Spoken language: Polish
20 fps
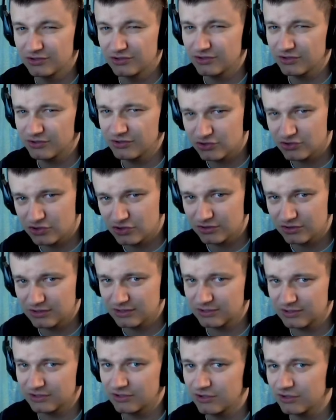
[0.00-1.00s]
To jest środek
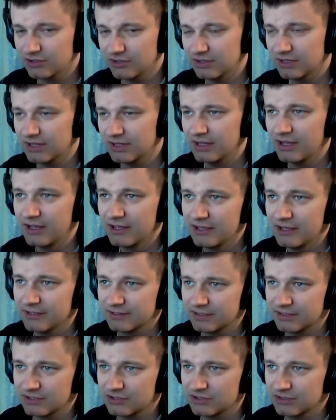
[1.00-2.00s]
tygodnia,
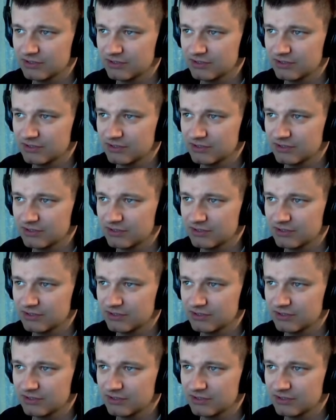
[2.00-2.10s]
także